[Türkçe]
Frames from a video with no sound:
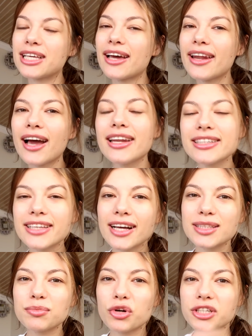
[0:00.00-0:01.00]
Bir tane alet
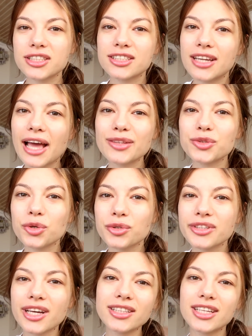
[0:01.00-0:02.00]
aldım bu arada
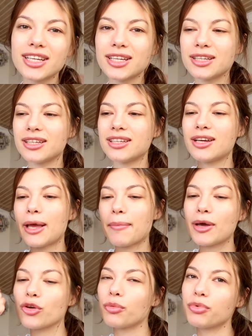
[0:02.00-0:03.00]
Trendyol'dan. E,
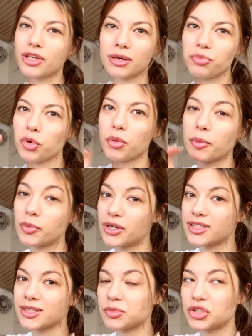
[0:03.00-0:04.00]
hemen köpük yapıyor böyle
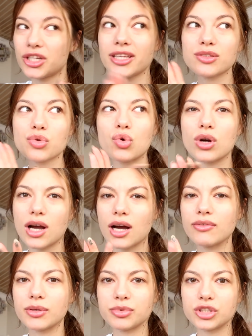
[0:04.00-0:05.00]
pratik bir şey. Soğuk
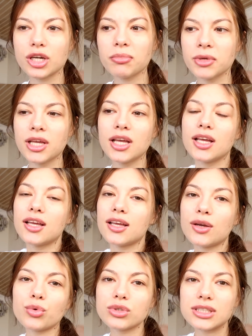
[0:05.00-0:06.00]
kahve yapacağım.
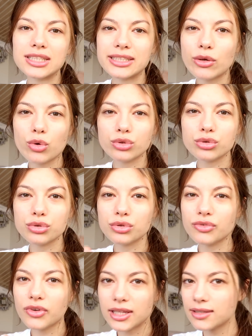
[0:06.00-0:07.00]
E, onu da size
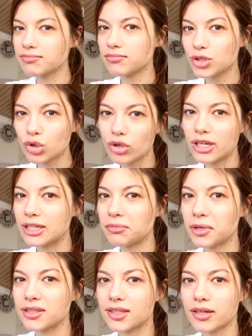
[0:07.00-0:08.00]
ölçüsünü falan
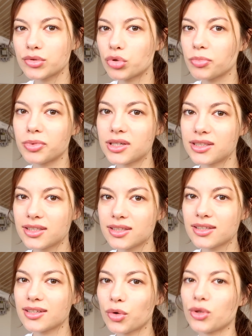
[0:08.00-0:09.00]
söylerim hatta. Çok
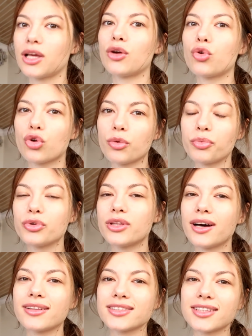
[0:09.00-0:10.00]
pratik, kolay. O köpüğü
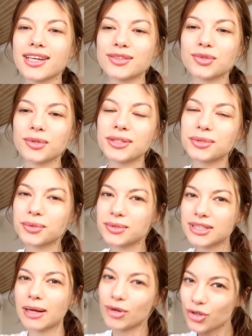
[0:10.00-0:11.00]
de aldıktan sonra çok
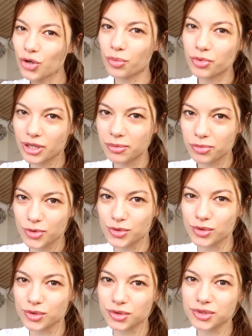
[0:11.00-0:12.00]
güzel böyle köpük
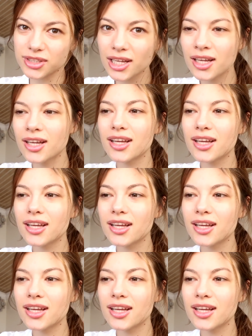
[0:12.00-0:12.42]
yapıyorsunuz onunla.